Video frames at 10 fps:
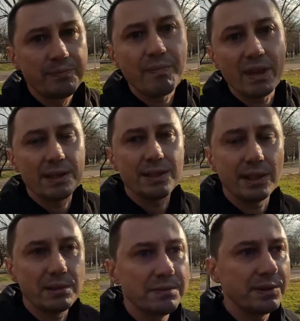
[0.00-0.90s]
mm,
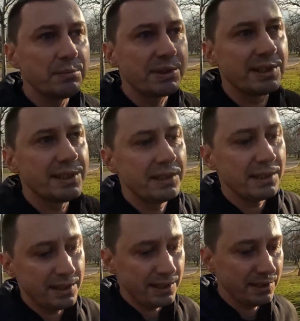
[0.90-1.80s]
zarówno przez
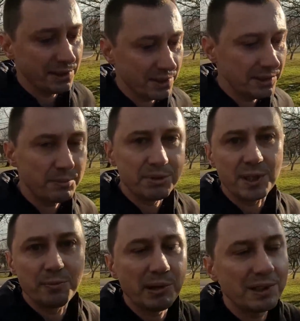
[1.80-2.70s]
Stany Zjednoczone,
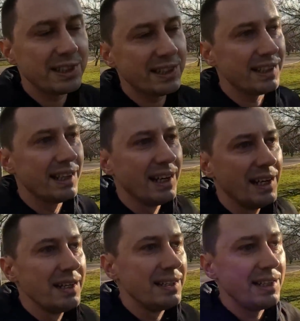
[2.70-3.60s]
przez Polskę.
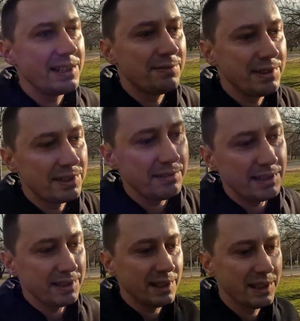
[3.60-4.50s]
Jest
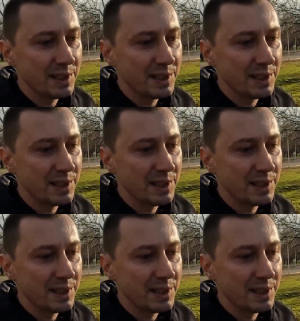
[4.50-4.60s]
wysyłany